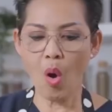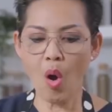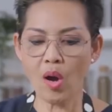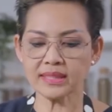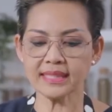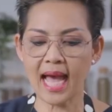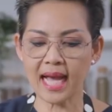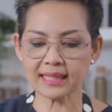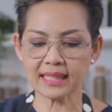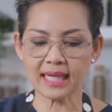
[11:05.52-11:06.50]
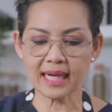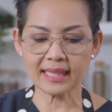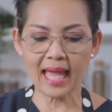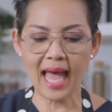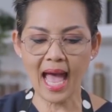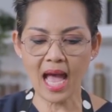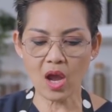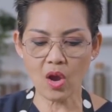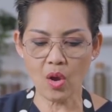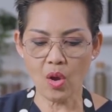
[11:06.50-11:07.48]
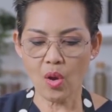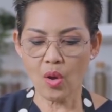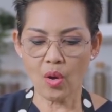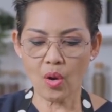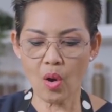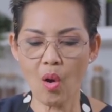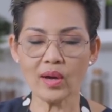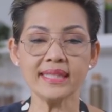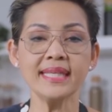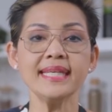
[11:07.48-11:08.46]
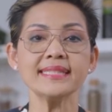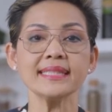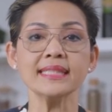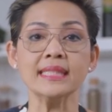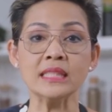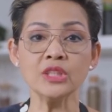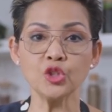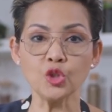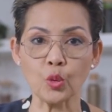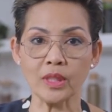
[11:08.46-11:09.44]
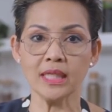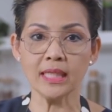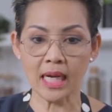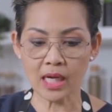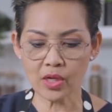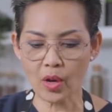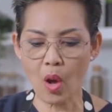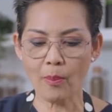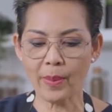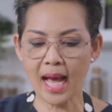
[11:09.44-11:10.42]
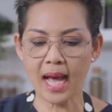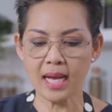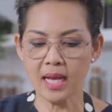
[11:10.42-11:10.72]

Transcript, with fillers: ออกจากกระทะก่อนที่จะถึงจุดเหลืองกรอบค่ะ